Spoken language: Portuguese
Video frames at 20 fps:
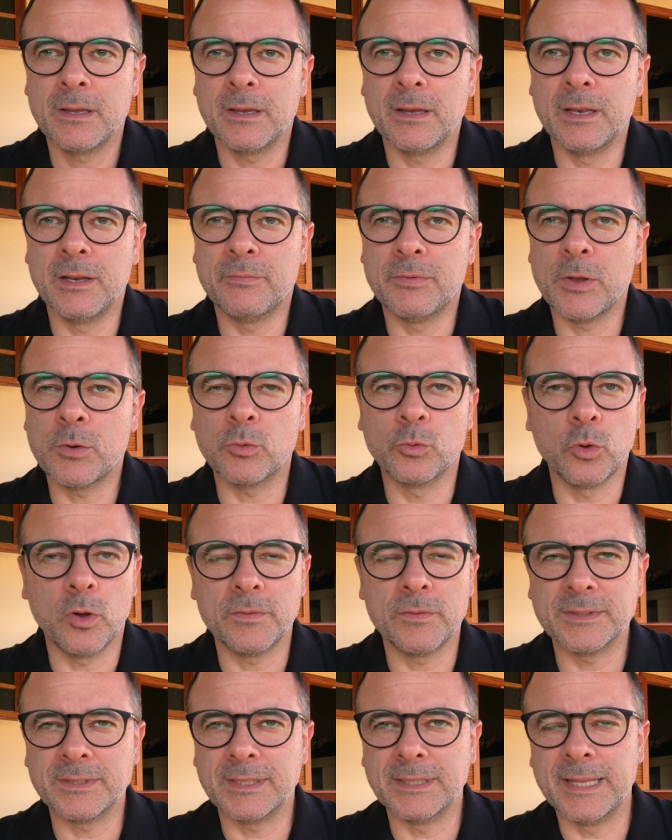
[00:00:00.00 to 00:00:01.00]
Ele veio com
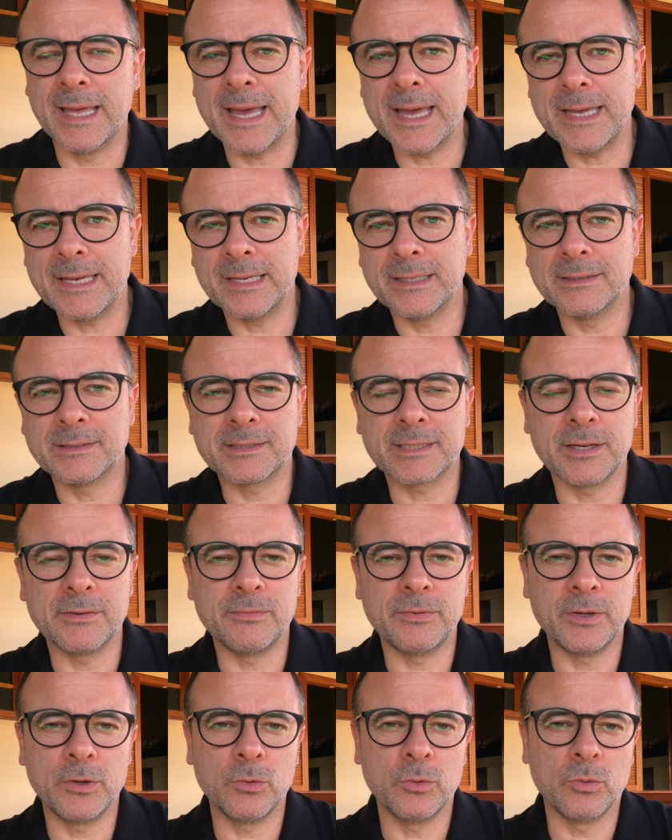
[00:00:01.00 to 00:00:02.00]
novas ideias,
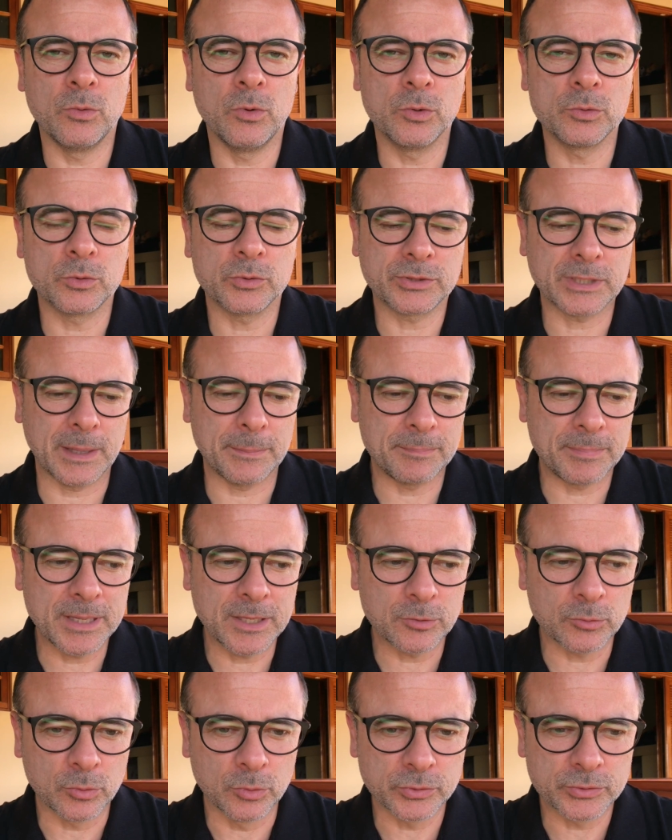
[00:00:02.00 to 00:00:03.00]
escreveu outros
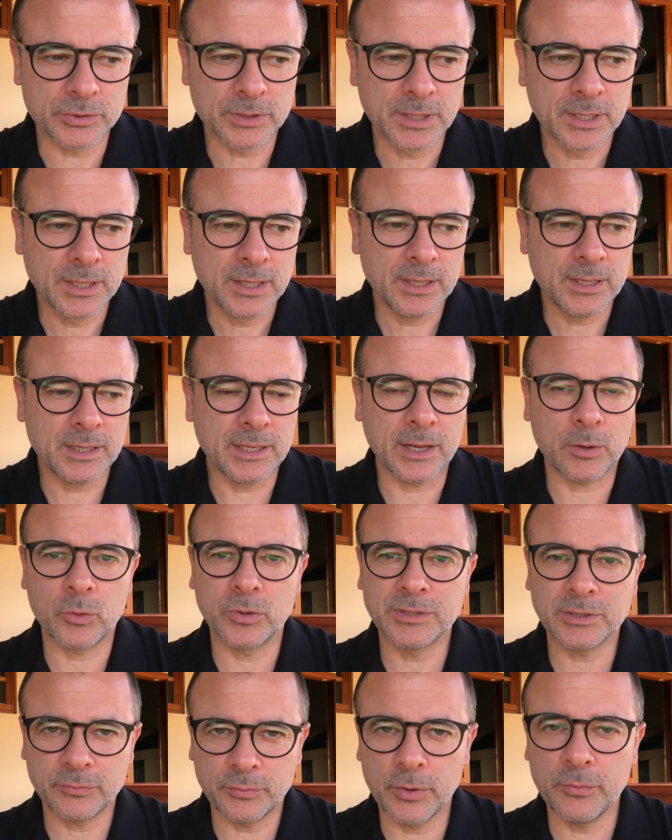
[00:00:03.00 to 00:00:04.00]
capítulos e a
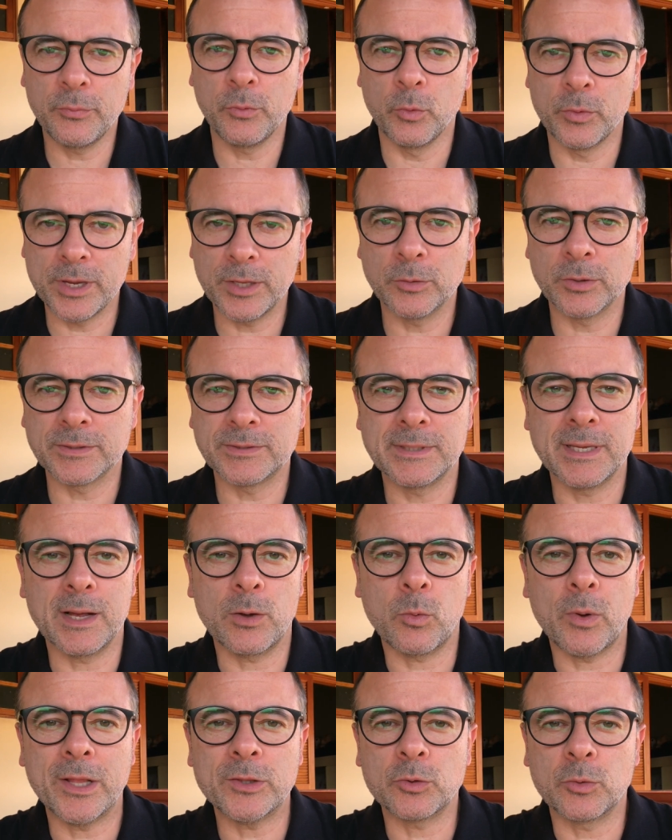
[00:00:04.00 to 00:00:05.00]
coisa foi fluindo assim a
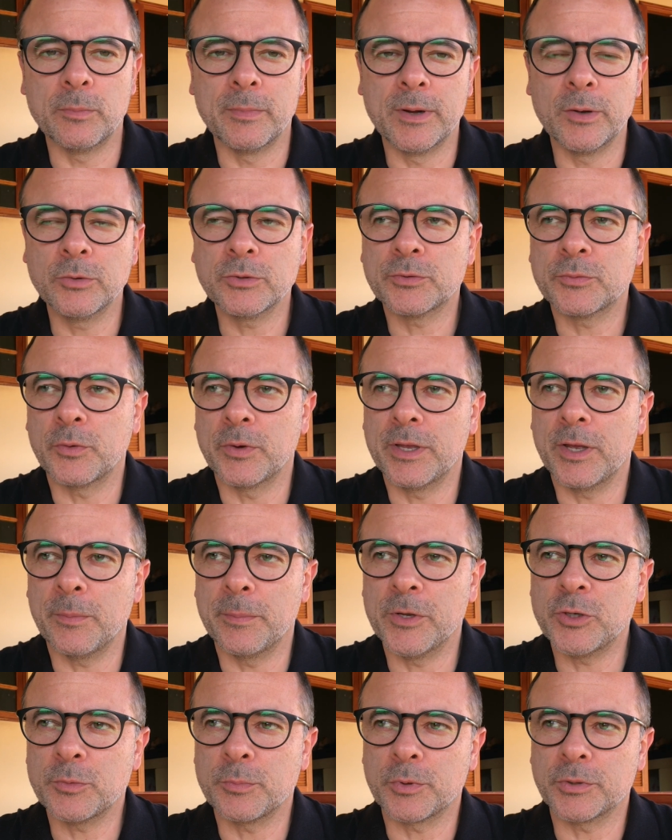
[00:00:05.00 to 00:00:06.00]
quatro mãos. Foi
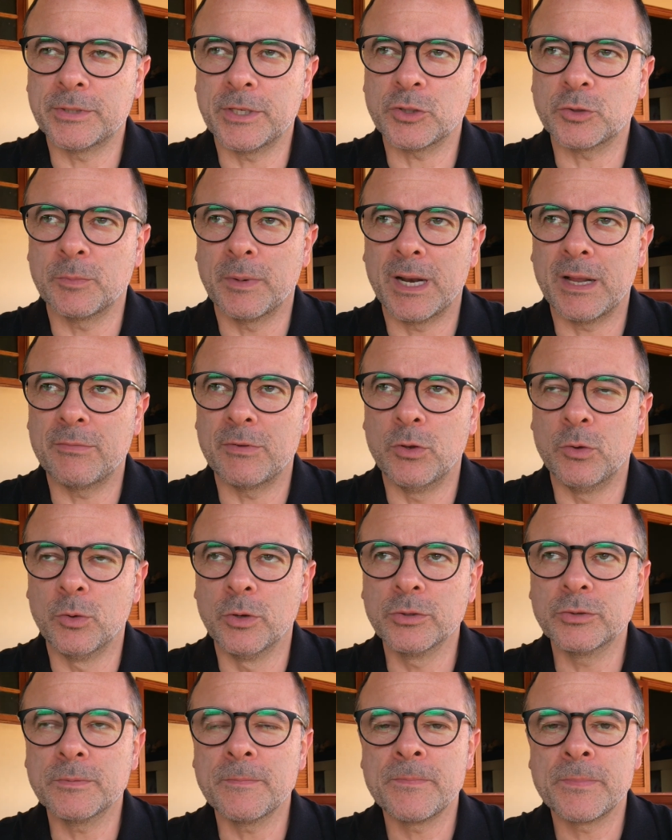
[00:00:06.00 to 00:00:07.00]
realmente um processo
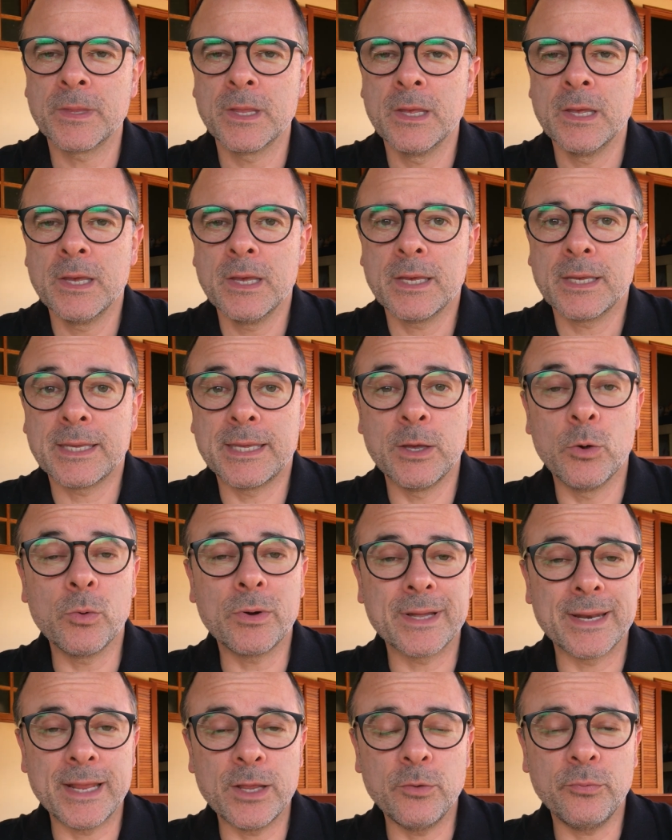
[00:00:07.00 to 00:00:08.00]
maravilhoso que eu
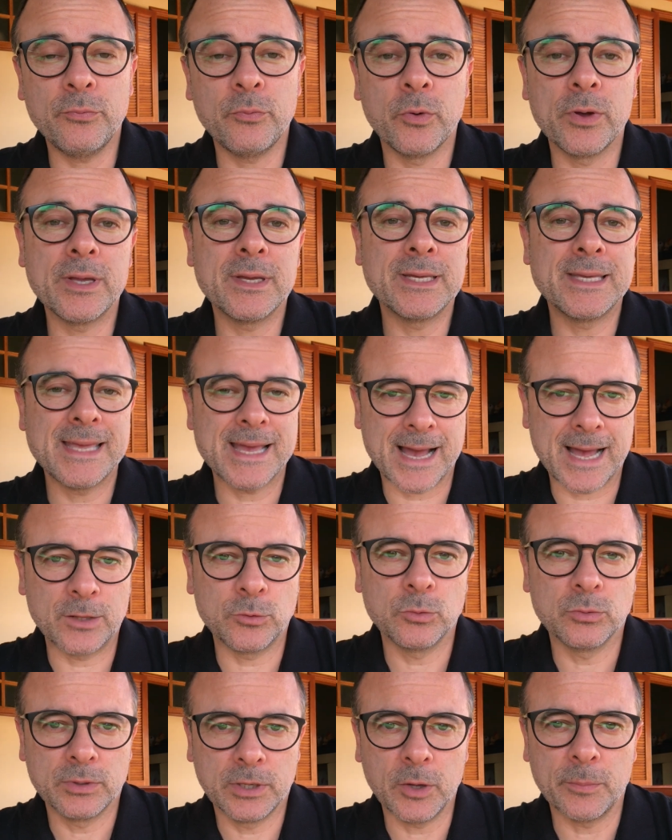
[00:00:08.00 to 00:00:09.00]
creio foi
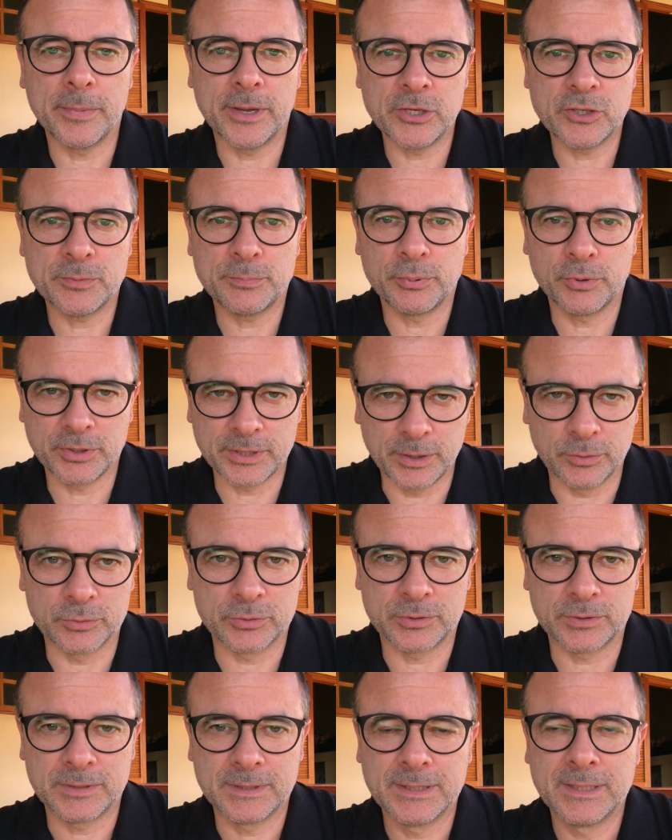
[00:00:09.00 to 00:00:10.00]
guiado realmente por
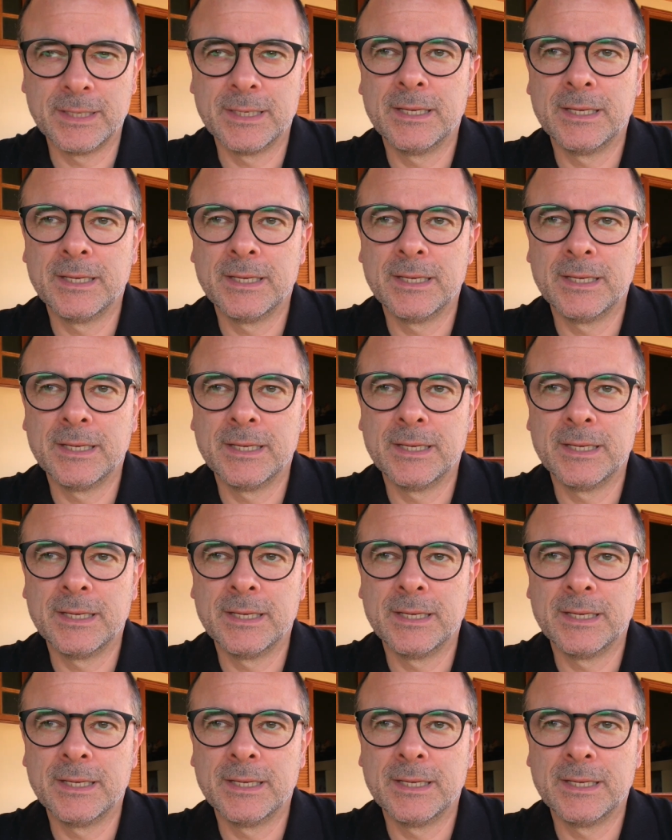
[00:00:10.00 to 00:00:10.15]
Deus.